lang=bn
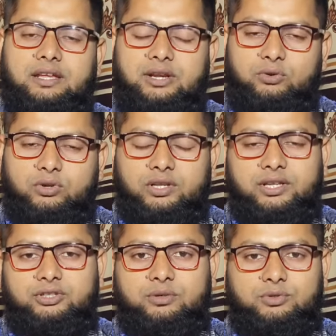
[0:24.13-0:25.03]
একটু
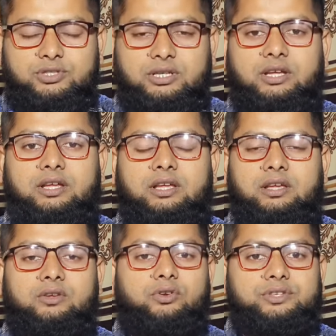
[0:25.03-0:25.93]
অর্ধেক সমস্যা
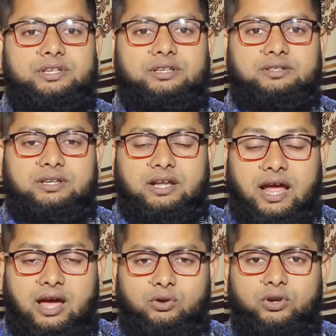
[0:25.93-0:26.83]
রয়েছে যারা
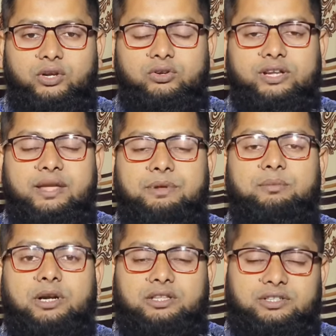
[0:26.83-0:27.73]
আরও একটু টাইমিং
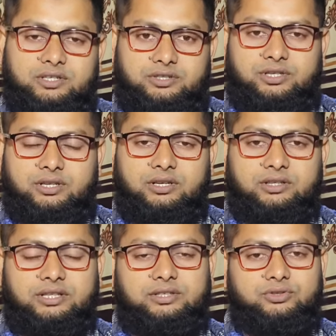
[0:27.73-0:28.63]
বাড়াতে চাচ্ছেন
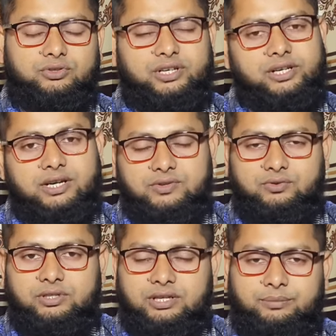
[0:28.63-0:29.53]
তাদের জন্য এটি কাজ
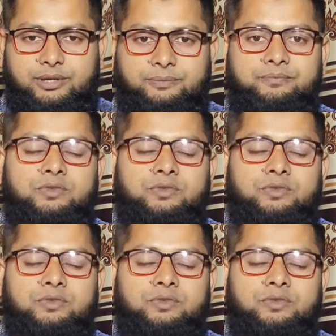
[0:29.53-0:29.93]
করে থাকবে